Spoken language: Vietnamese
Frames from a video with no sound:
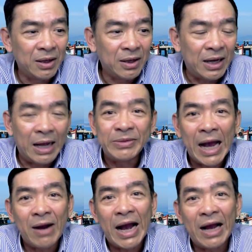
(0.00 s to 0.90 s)
làm sao
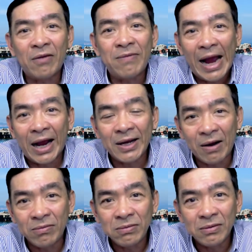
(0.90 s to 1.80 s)
ai có phạt hay
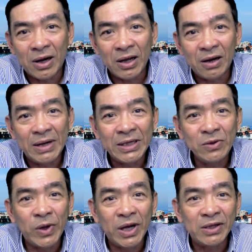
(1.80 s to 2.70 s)
không rồi ở bên chính
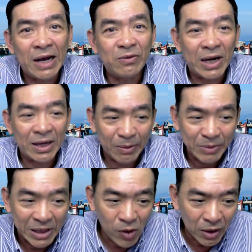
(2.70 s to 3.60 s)
quyền sao hoặc là thậm chí
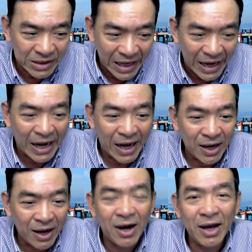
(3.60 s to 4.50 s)
có xe
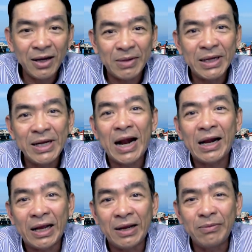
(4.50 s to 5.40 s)
hơi phải đi đăng
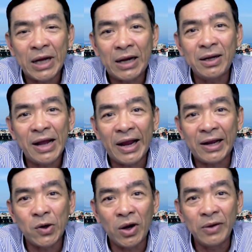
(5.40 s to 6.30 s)
kiểm đã đến hạn
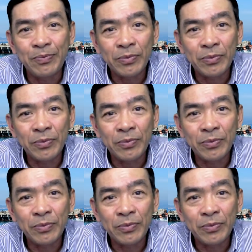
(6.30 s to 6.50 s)
rồi